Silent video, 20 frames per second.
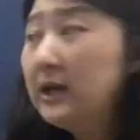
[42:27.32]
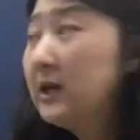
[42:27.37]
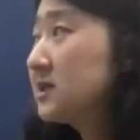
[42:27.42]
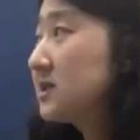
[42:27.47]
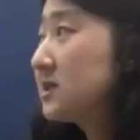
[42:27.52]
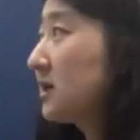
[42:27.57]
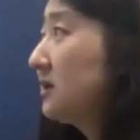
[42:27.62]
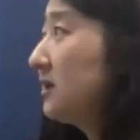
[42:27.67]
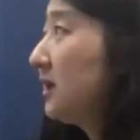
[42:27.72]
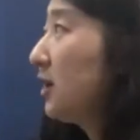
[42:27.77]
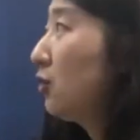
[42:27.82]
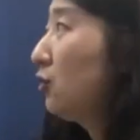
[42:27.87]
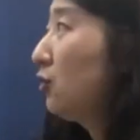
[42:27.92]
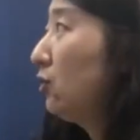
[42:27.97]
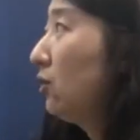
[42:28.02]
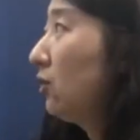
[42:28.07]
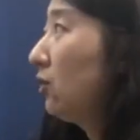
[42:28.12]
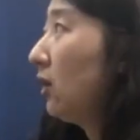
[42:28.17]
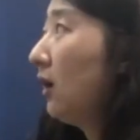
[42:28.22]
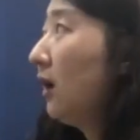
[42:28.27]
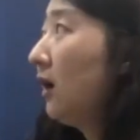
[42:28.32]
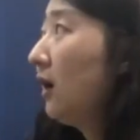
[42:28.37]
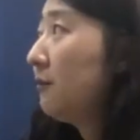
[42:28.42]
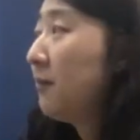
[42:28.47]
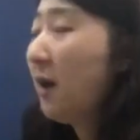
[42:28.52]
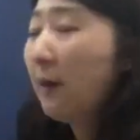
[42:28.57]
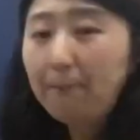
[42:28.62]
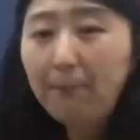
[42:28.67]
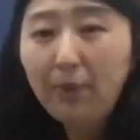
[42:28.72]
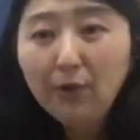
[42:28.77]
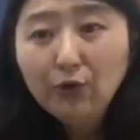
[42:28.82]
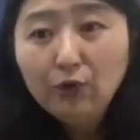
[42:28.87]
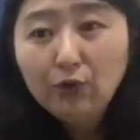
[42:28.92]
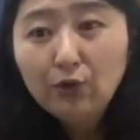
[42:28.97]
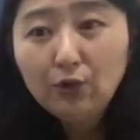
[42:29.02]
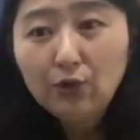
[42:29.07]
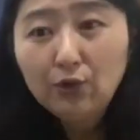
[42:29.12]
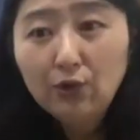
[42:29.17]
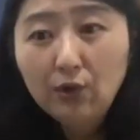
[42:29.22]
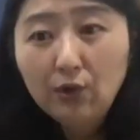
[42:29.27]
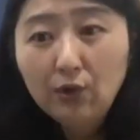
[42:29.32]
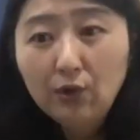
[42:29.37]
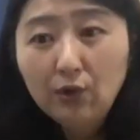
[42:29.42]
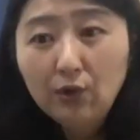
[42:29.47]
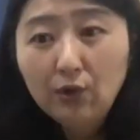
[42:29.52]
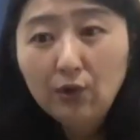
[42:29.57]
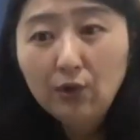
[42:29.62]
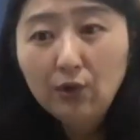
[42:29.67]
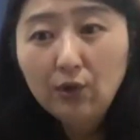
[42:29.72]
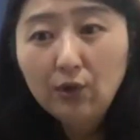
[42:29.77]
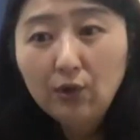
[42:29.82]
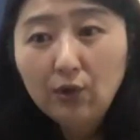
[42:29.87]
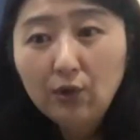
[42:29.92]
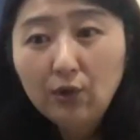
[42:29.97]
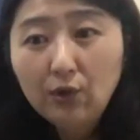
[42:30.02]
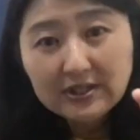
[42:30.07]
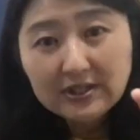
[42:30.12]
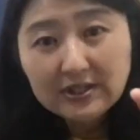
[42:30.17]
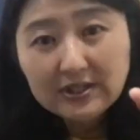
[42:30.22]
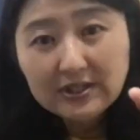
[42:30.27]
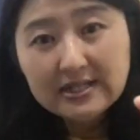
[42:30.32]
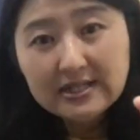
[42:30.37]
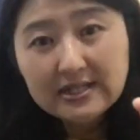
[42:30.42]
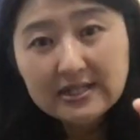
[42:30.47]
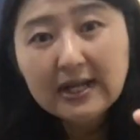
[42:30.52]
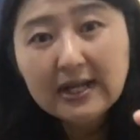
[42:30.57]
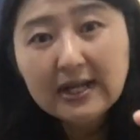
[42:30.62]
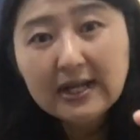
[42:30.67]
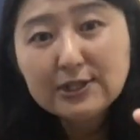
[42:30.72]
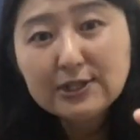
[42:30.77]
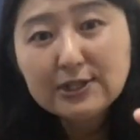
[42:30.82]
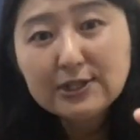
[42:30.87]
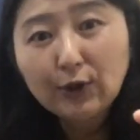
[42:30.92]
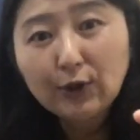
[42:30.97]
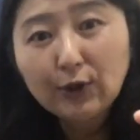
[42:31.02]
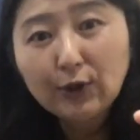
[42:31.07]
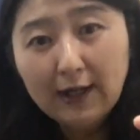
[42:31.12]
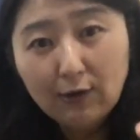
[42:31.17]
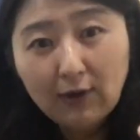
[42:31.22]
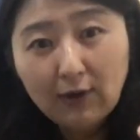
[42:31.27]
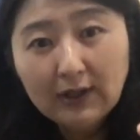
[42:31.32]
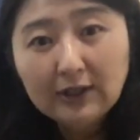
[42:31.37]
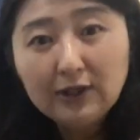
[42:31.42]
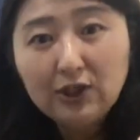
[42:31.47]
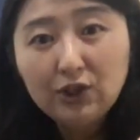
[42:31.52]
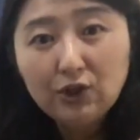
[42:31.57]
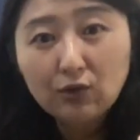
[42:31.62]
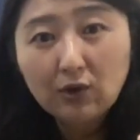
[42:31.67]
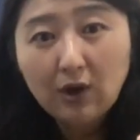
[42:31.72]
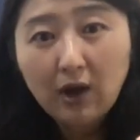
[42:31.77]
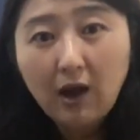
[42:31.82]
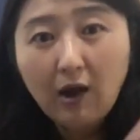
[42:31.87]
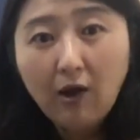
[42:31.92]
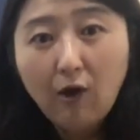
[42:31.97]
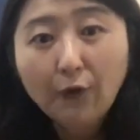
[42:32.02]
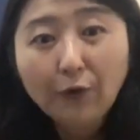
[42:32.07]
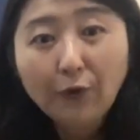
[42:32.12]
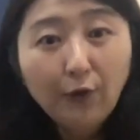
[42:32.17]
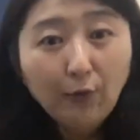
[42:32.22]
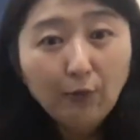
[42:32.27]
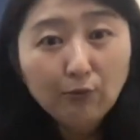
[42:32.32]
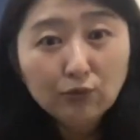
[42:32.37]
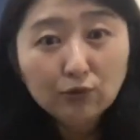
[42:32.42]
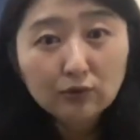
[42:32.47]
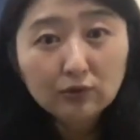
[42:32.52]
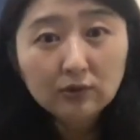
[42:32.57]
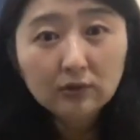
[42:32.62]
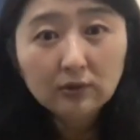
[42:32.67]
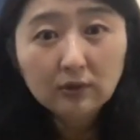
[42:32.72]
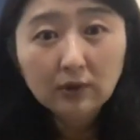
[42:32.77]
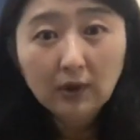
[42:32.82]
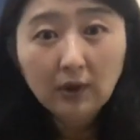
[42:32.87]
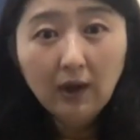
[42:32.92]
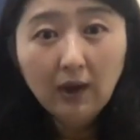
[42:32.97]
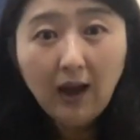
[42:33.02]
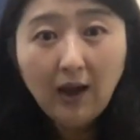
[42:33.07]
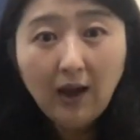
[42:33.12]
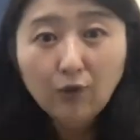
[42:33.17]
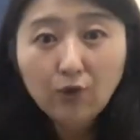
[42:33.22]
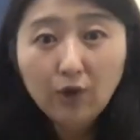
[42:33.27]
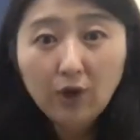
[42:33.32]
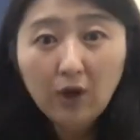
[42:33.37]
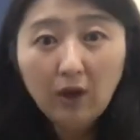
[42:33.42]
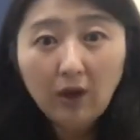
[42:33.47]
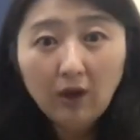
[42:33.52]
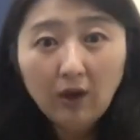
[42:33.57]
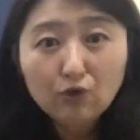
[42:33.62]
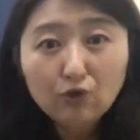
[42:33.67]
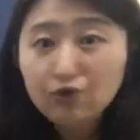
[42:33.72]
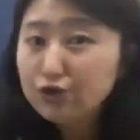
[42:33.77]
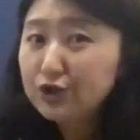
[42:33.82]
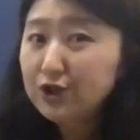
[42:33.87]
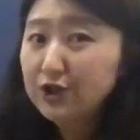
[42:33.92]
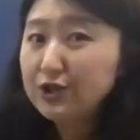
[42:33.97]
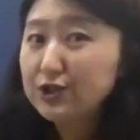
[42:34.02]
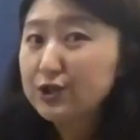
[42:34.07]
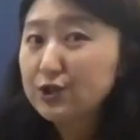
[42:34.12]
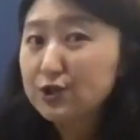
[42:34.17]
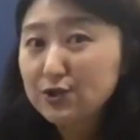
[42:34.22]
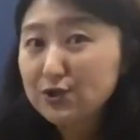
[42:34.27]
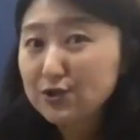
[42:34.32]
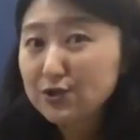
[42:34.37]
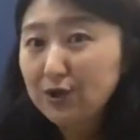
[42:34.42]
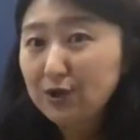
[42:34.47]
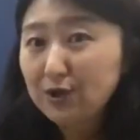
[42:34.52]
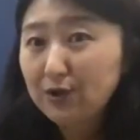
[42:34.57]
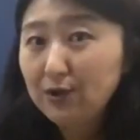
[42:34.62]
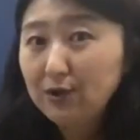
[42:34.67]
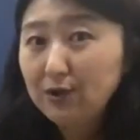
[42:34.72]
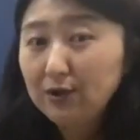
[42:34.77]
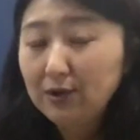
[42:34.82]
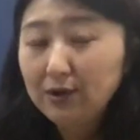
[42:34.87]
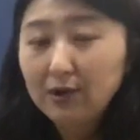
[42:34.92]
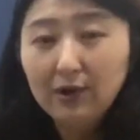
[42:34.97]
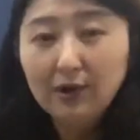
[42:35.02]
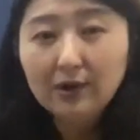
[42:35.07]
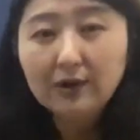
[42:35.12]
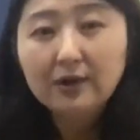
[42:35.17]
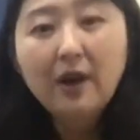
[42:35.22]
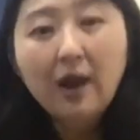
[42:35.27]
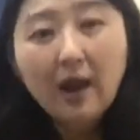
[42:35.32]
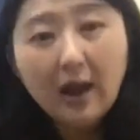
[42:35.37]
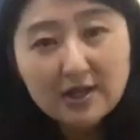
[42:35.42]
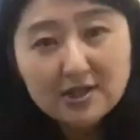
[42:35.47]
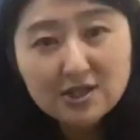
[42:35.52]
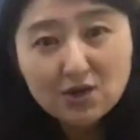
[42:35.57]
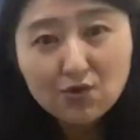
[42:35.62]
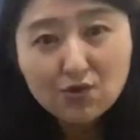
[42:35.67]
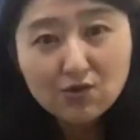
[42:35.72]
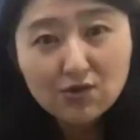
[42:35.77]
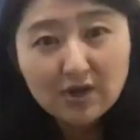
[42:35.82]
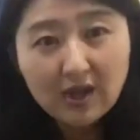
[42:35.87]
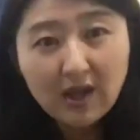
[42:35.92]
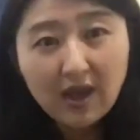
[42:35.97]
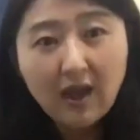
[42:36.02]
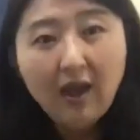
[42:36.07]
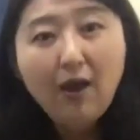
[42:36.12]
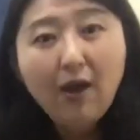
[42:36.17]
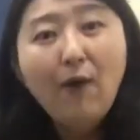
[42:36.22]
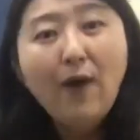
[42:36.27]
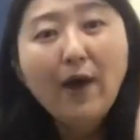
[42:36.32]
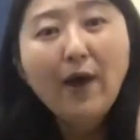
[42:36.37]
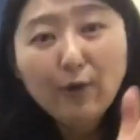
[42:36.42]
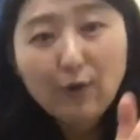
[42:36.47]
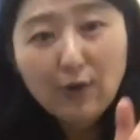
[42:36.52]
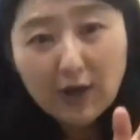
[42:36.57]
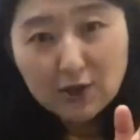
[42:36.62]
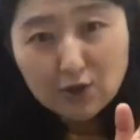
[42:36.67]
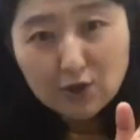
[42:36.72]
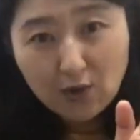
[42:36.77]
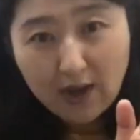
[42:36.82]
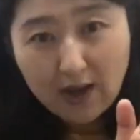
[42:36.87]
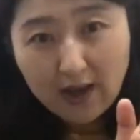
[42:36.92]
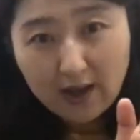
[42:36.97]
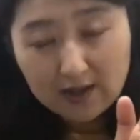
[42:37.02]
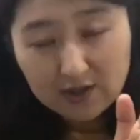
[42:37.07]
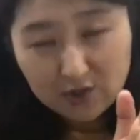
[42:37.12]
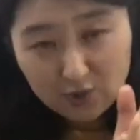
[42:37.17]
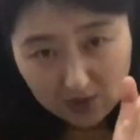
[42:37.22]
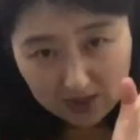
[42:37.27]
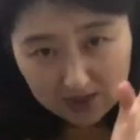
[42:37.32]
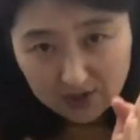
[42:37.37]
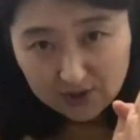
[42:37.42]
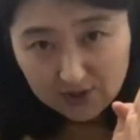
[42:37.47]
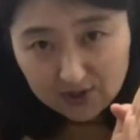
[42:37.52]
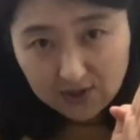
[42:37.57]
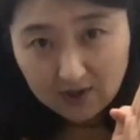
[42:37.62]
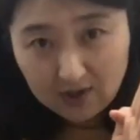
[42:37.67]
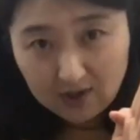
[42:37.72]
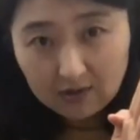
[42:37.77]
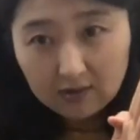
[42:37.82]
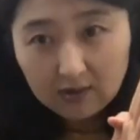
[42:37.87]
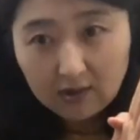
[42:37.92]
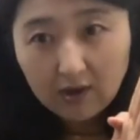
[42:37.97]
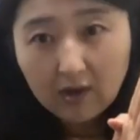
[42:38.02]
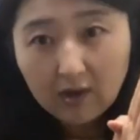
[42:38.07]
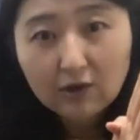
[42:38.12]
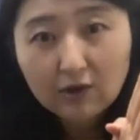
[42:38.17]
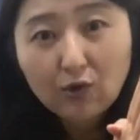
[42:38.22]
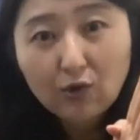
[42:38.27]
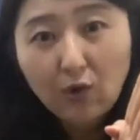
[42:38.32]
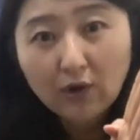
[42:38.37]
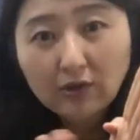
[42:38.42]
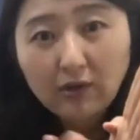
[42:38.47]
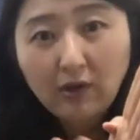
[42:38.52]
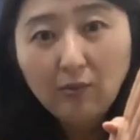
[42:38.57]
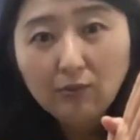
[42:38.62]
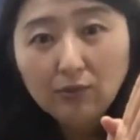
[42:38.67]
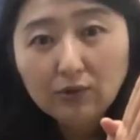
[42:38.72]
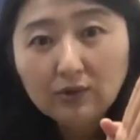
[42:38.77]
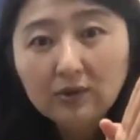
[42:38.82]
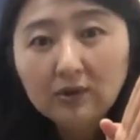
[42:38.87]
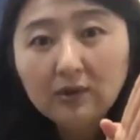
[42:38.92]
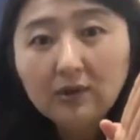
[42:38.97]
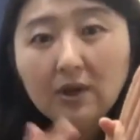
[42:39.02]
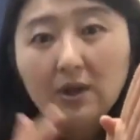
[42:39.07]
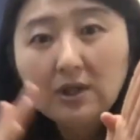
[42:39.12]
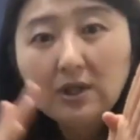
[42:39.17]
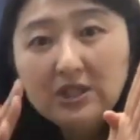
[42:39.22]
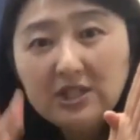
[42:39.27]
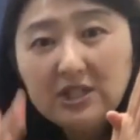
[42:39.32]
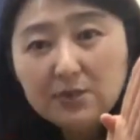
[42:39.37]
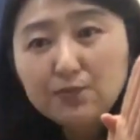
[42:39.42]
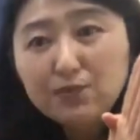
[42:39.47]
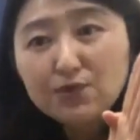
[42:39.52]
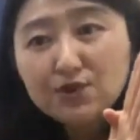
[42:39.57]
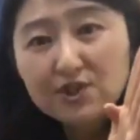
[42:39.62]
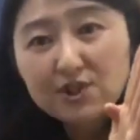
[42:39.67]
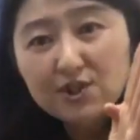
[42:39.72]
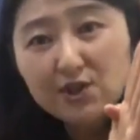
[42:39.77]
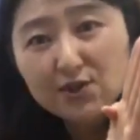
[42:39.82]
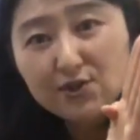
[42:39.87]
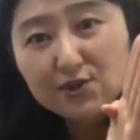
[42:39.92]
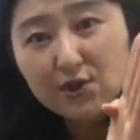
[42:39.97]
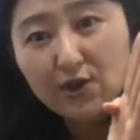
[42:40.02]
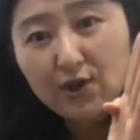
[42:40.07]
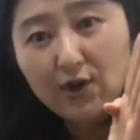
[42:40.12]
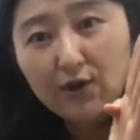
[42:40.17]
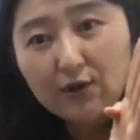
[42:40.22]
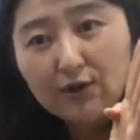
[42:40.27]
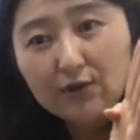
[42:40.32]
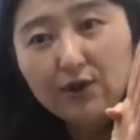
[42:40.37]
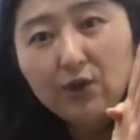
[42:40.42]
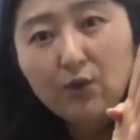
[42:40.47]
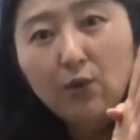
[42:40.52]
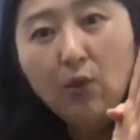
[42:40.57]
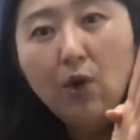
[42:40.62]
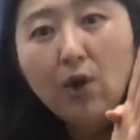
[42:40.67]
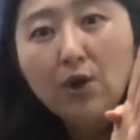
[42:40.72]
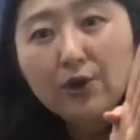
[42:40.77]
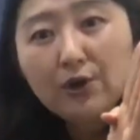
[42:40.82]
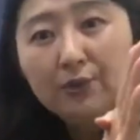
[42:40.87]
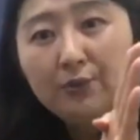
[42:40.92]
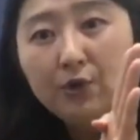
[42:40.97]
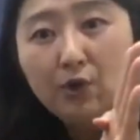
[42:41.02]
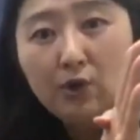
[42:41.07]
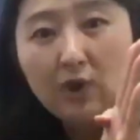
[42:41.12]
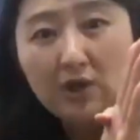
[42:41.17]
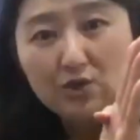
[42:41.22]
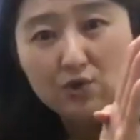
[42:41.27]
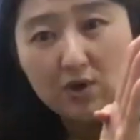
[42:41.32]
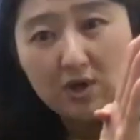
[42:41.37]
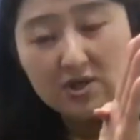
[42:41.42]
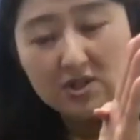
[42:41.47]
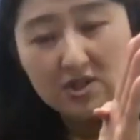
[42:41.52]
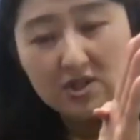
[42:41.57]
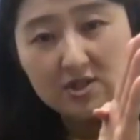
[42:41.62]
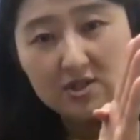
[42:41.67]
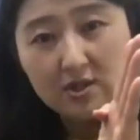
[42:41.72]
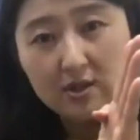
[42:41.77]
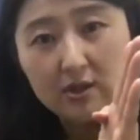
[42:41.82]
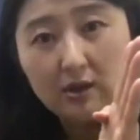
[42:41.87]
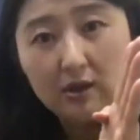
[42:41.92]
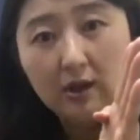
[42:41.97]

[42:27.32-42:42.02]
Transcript: 자 그리고 몇 번도 여러분들 제가 시간을 적어달라고 하는 이유가 어떤 분은 하루에 두시간씩 쳤어요. 그래가지고 그게 화요일날 좋아, 좋아졌어요. 그리고 어떤 분은 20분씩 쳤어요. 그리고 금요일날 좋아졌어요.